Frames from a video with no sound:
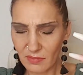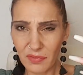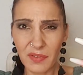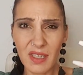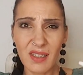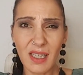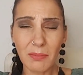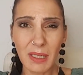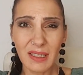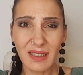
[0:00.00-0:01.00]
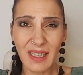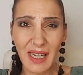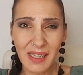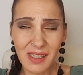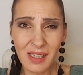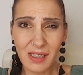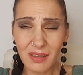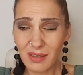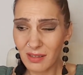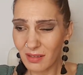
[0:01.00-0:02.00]
wie sagt man, cakey?
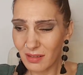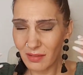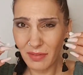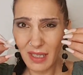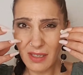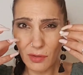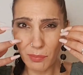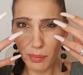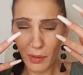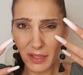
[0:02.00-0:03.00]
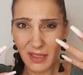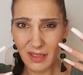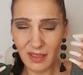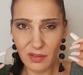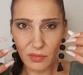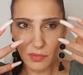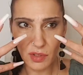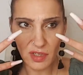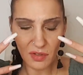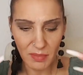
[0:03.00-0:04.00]
Wenn das so bröckelt, also
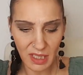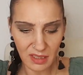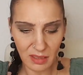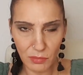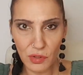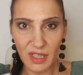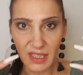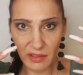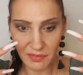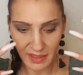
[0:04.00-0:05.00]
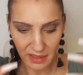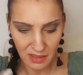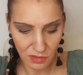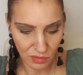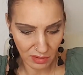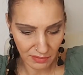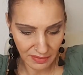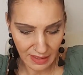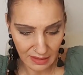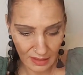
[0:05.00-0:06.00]
wirklich, man hat dann Mosaikfalten, so
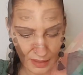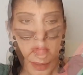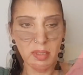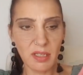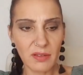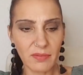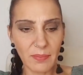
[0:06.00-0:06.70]
ungefähr. Manchmal